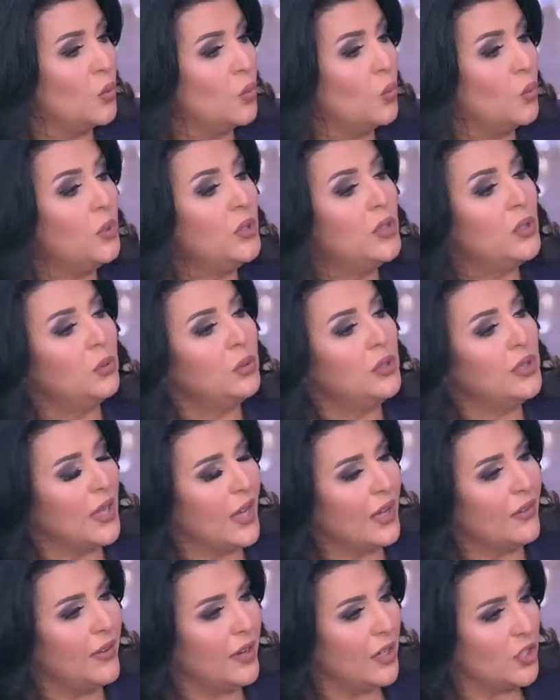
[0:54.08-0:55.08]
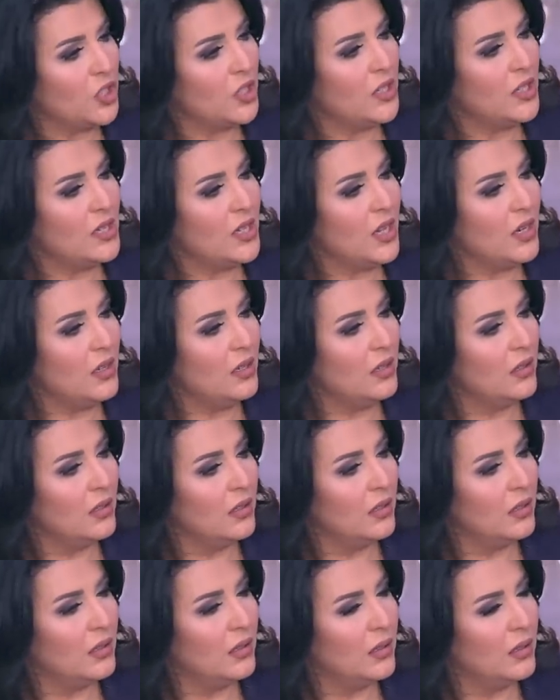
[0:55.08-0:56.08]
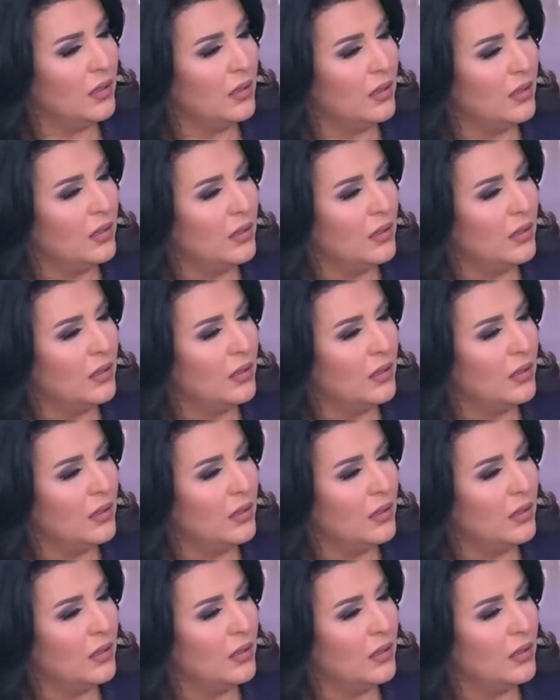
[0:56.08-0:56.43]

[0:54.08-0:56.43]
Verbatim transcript: وانت كنت عارفه ال 20 سنه اه كنت